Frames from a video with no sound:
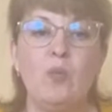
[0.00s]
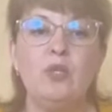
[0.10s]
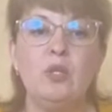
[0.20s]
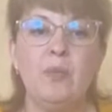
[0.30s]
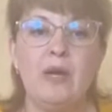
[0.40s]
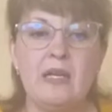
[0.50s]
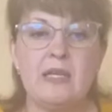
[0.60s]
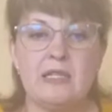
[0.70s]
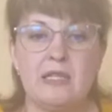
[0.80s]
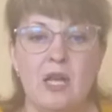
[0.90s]
будет
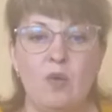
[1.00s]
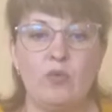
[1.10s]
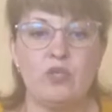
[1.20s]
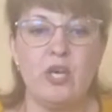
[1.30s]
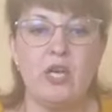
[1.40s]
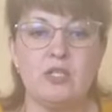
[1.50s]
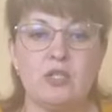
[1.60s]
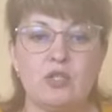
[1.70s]
полезен для обучающейся